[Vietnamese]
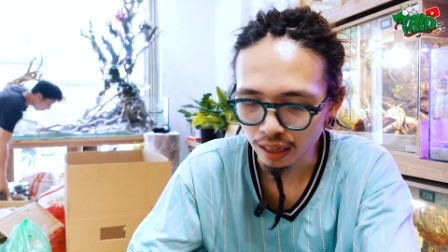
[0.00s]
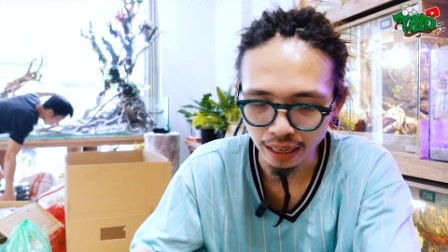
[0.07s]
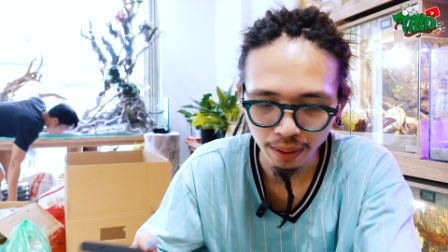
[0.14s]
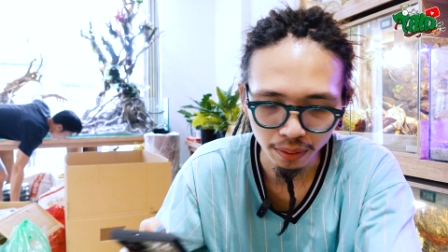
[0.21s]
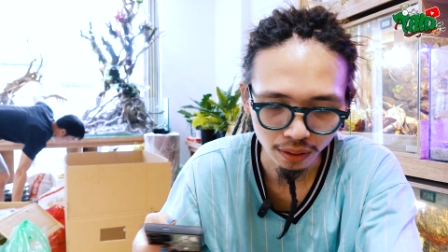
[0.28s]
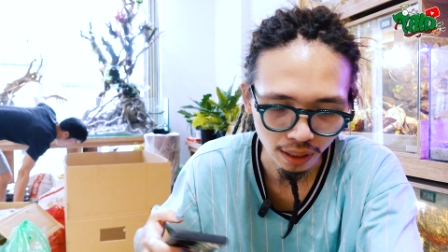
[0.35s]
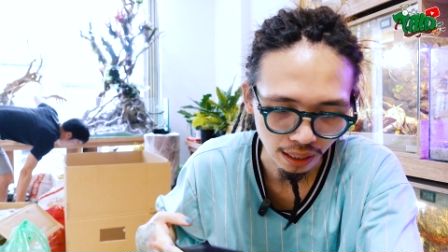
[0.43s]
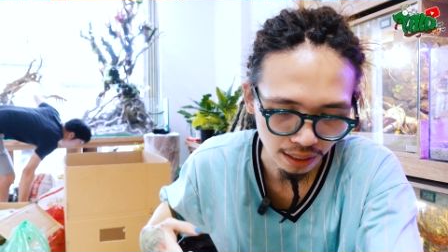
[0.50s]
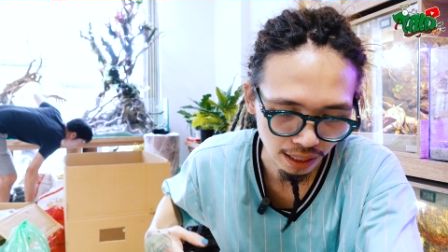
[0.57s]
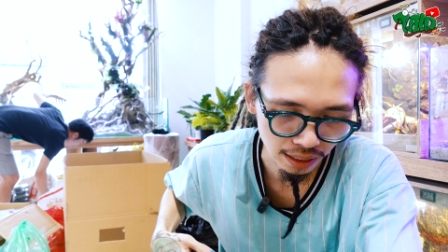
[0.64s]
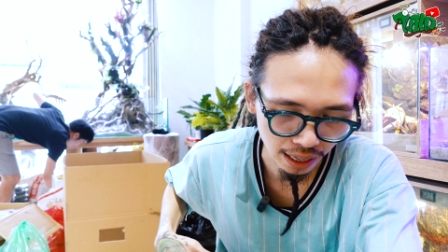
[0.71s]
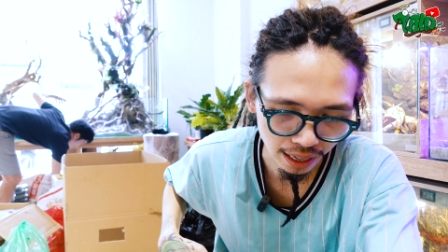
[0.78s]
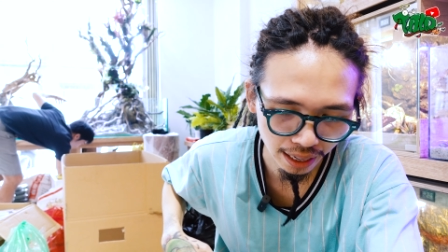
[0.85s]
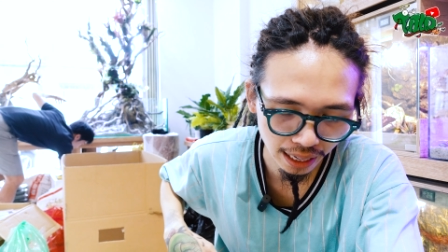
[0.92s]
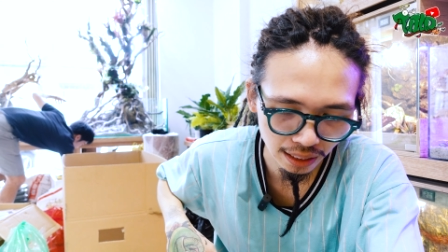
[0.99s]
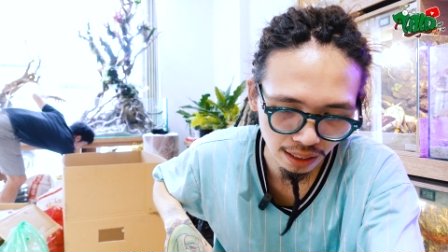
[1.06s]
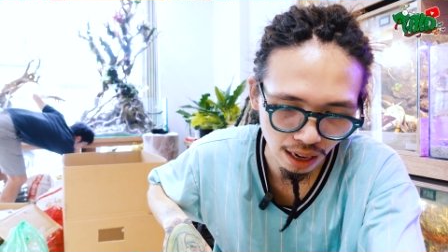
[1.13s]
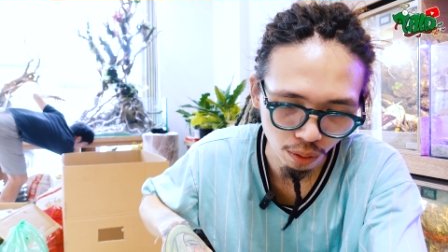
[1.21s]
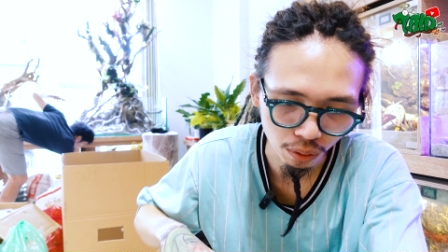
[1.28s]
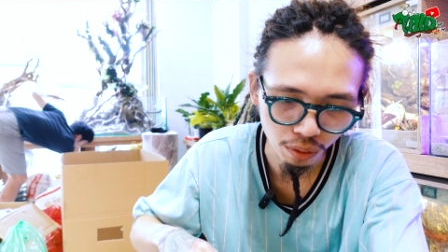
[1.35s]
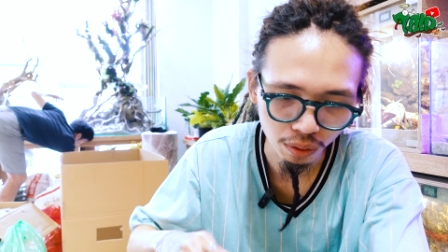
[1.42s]
Thì anh em có thể nhìn thấy ngay
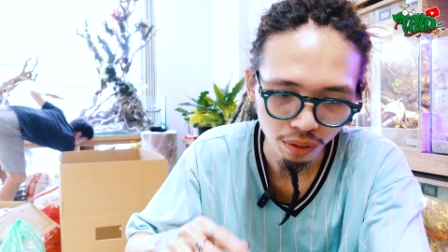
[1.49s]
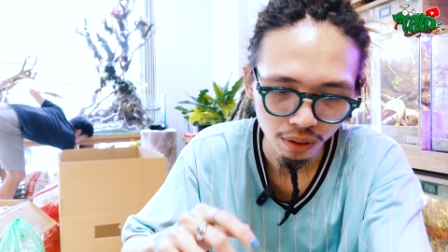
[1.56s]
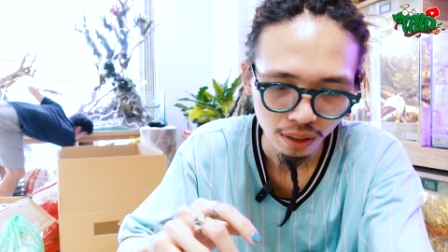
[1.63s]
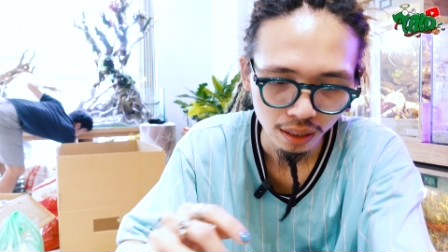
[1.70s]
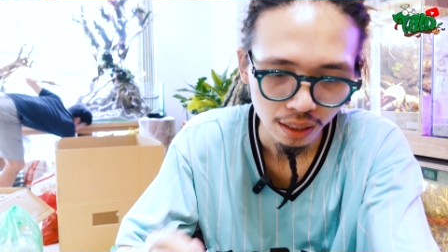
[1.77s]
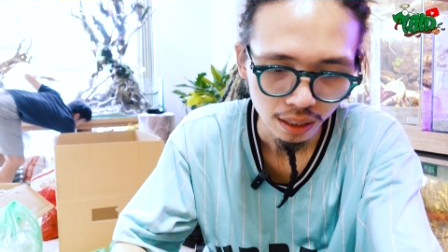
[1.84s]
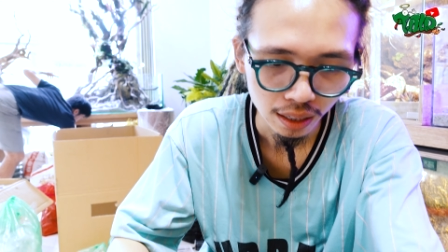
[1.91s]
từ đầu